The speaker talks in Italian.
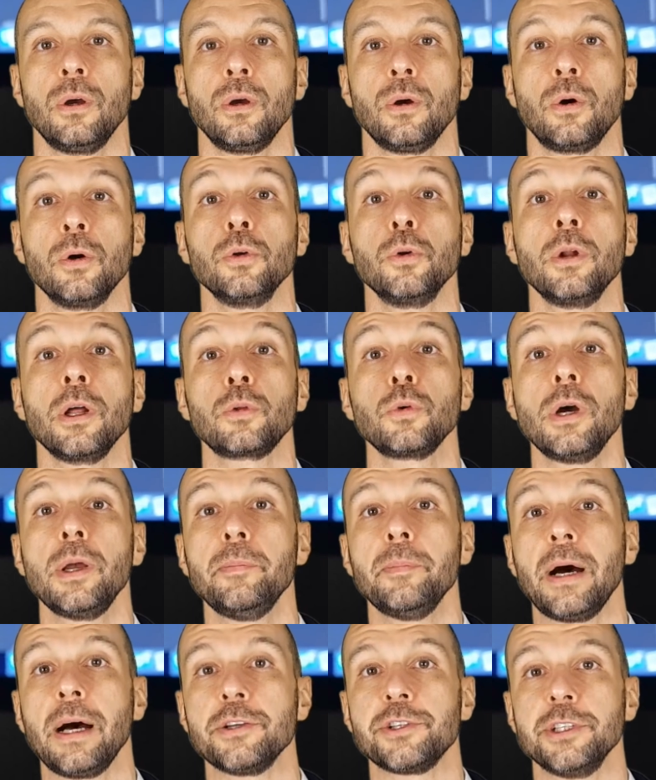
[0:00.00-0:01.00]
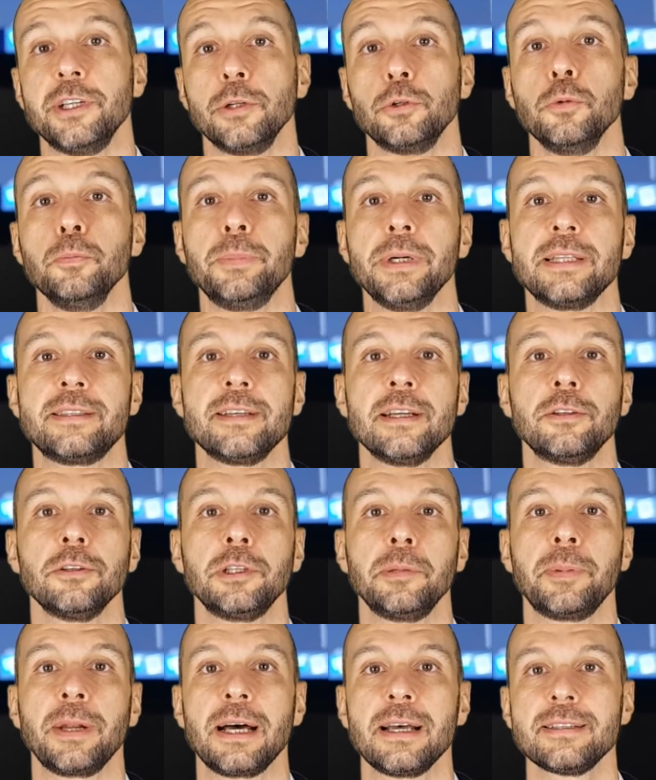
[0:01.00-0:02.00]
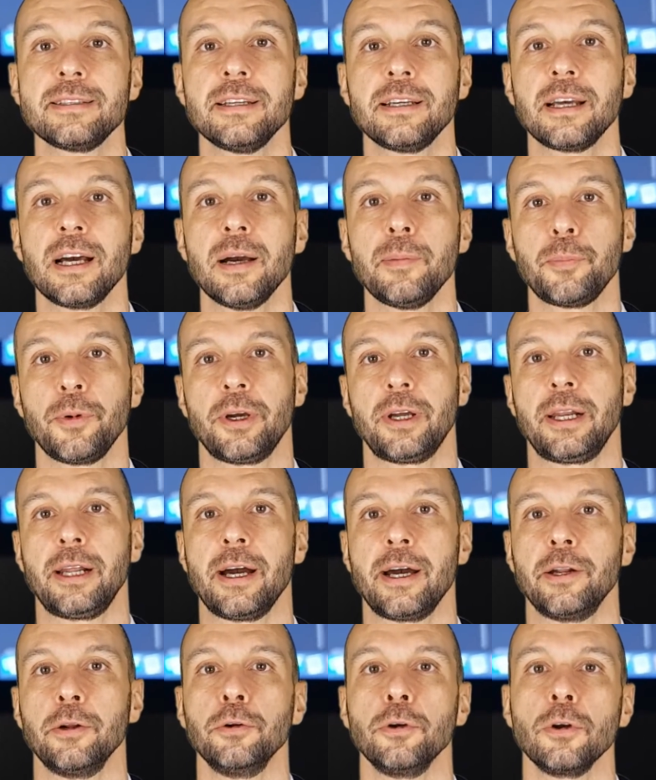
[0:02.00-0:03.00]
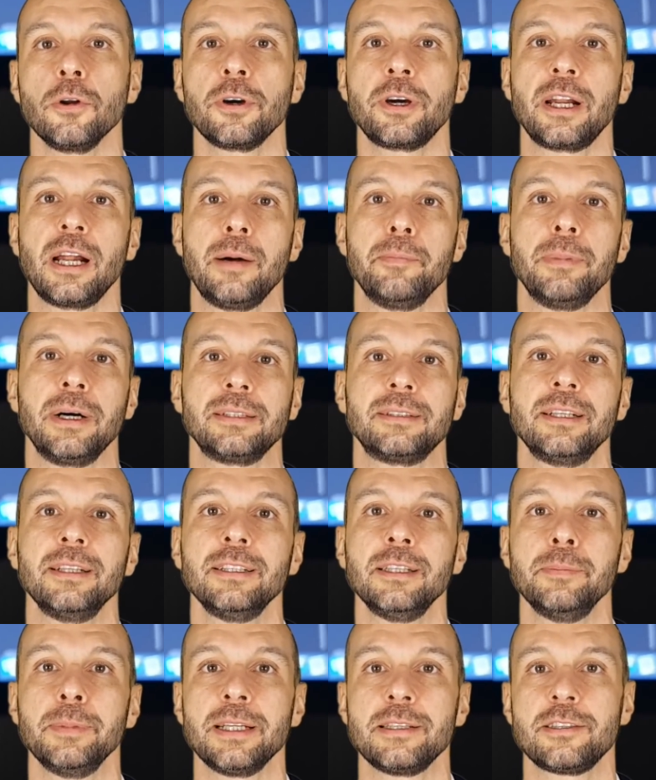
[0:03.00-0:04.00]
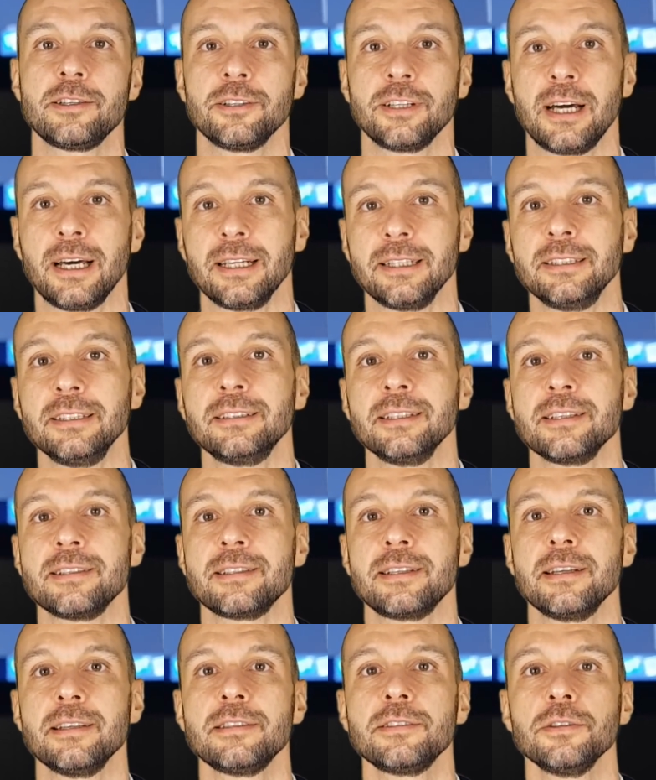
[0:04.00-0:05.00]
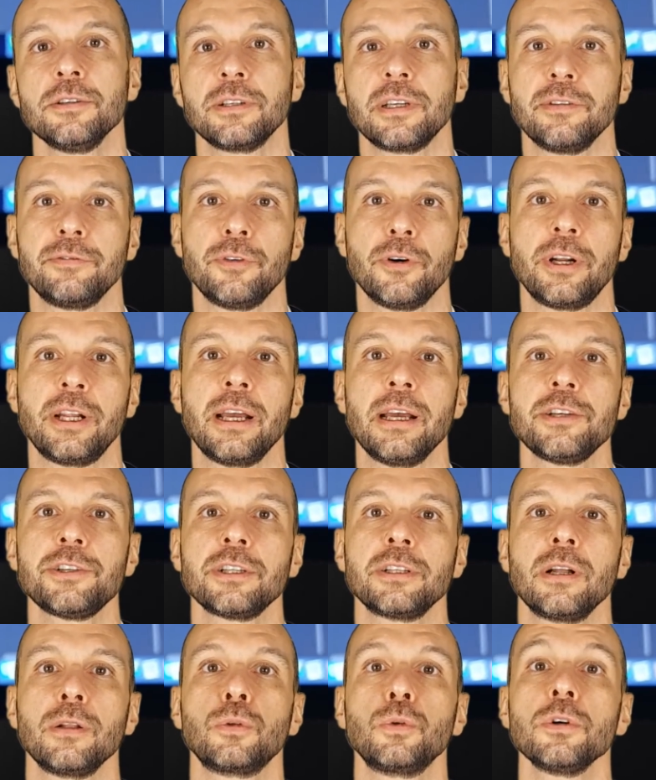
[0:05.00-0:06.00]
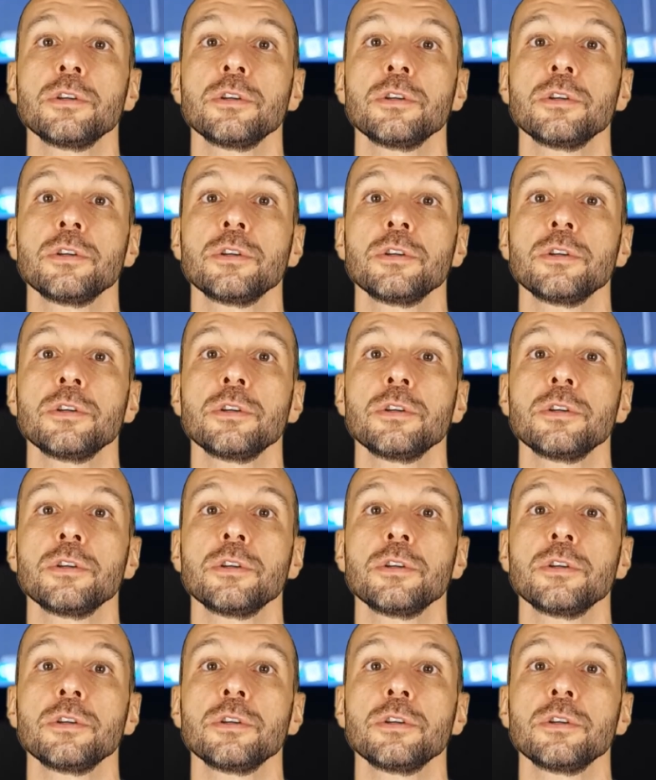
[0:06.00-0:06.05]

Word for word: Con una tua immagine ed un pezzetto di plastica puoi creare un ologramma tridimensionale di te stesso che fuoriesce dal tuo